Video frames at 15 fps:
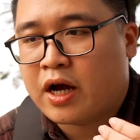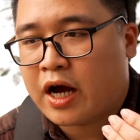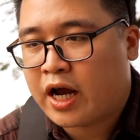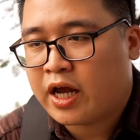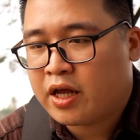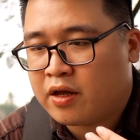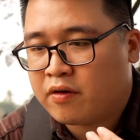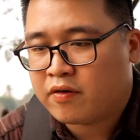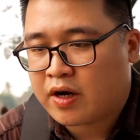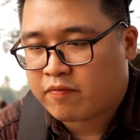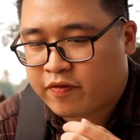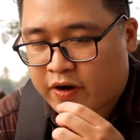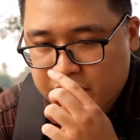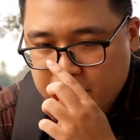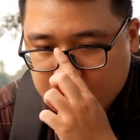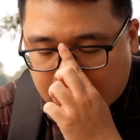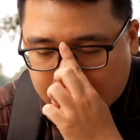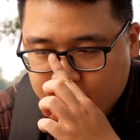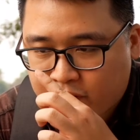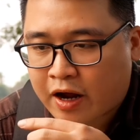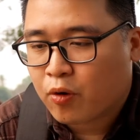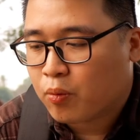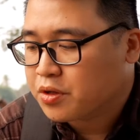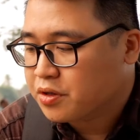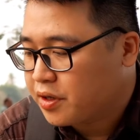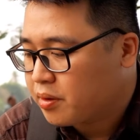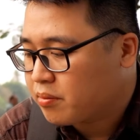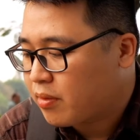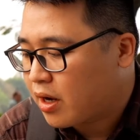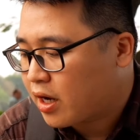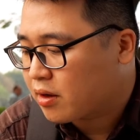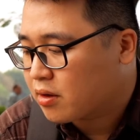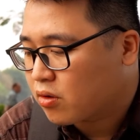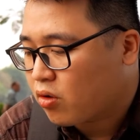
hay gặp phải những cái va đụng thứ ấy mà